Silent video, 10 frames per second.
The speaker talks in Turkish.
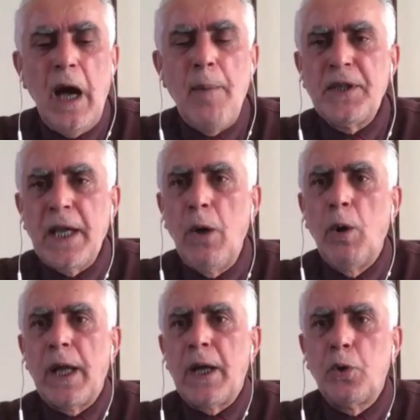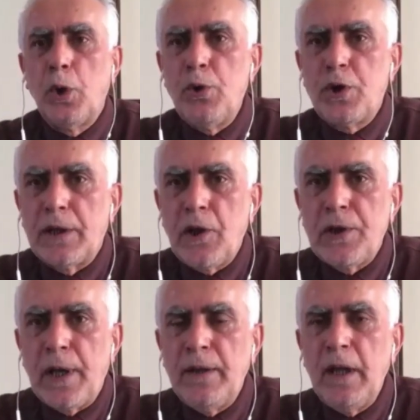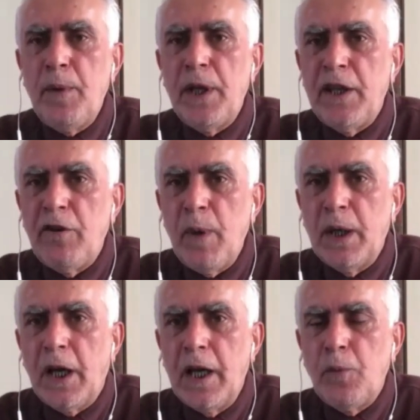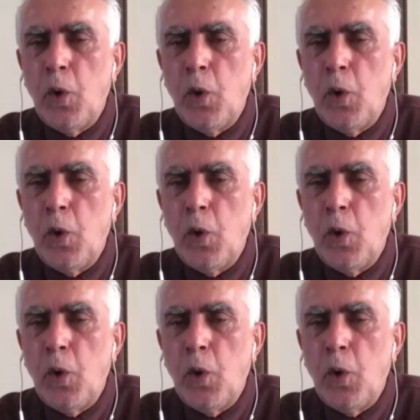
Ama genel olarak konu satışlarında bir ivme kaybı